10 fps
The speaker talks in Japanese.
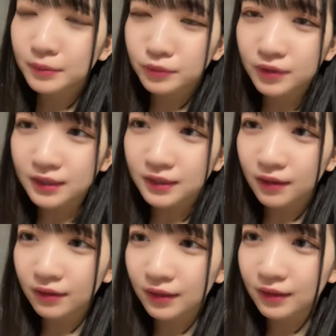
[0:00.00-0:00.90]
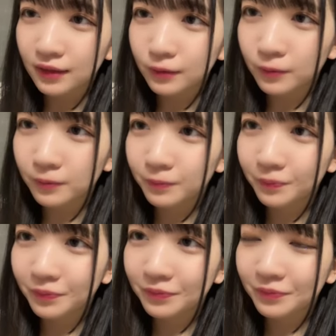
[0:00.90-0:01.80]
部が近くなったけど
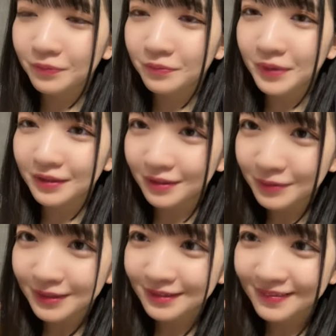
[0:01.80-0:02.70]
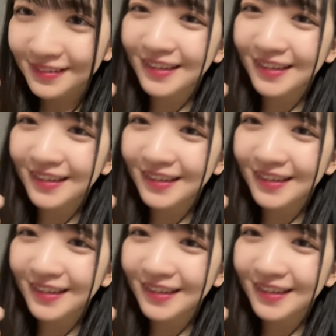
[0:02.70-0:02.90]
待ってます